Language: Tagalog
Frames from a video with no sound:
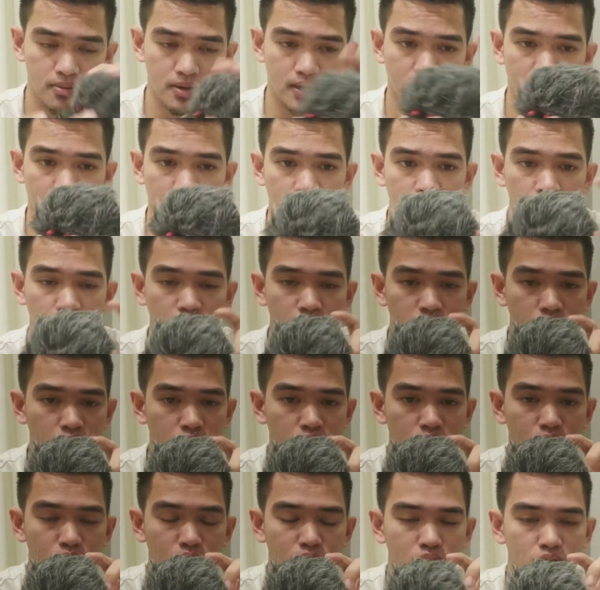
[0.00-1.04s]
Paglagay niyo
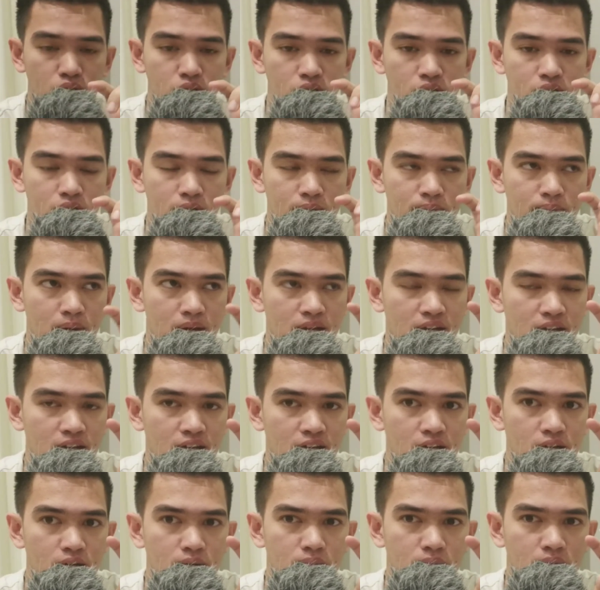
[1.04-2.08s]

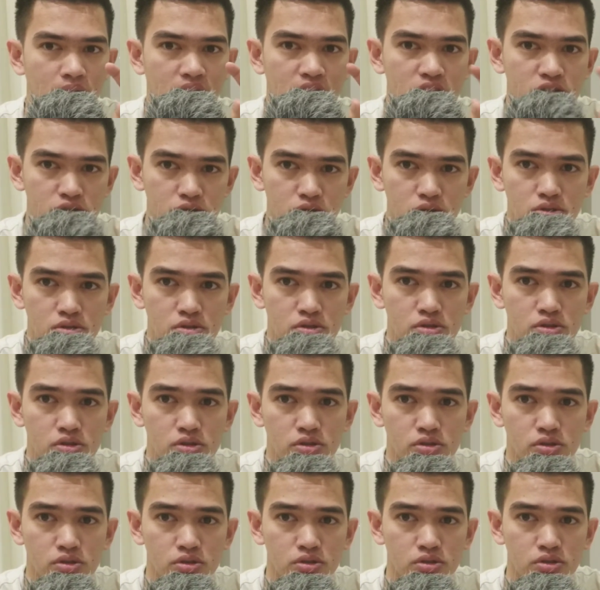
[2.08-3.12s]
para ma-reduce
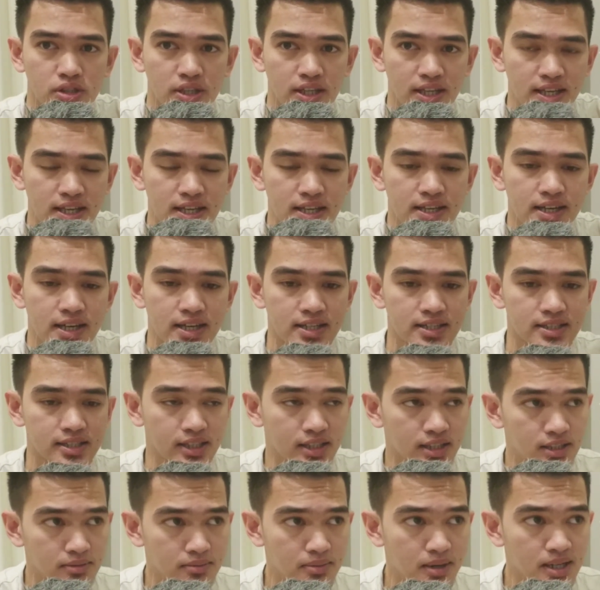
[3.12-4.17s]
yung ingay
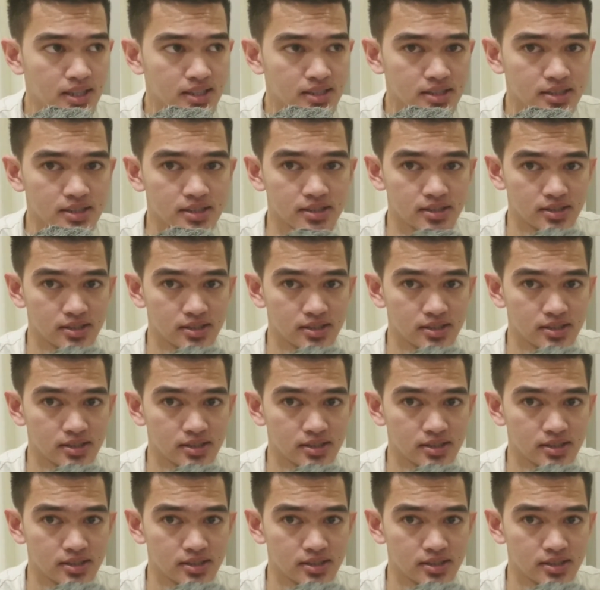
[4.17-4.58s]
sa labas.